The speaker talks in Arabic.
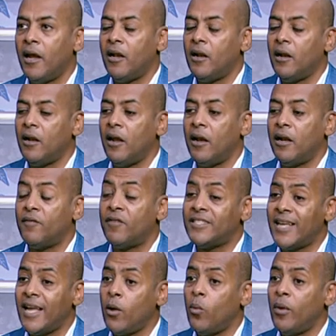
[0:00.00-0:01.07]

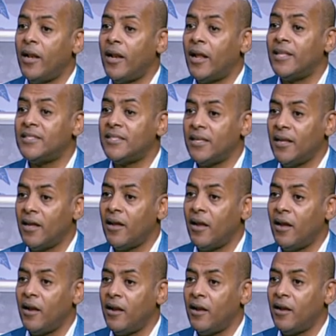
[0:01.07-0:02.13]
الفسائل والانسجه
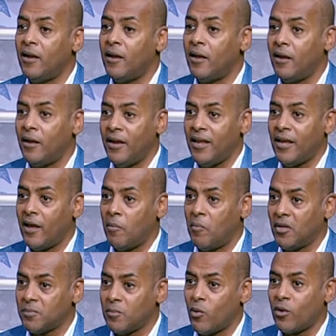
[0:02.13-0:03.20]
اللي ليها
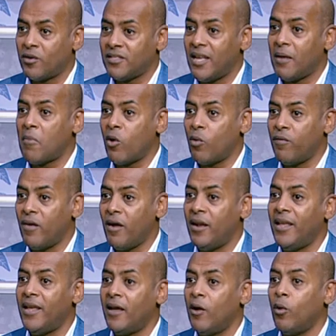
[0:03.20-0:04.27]
بصمه وراثيه معروفه
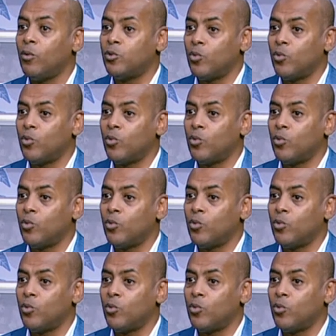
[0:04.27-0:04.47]
ليها مم.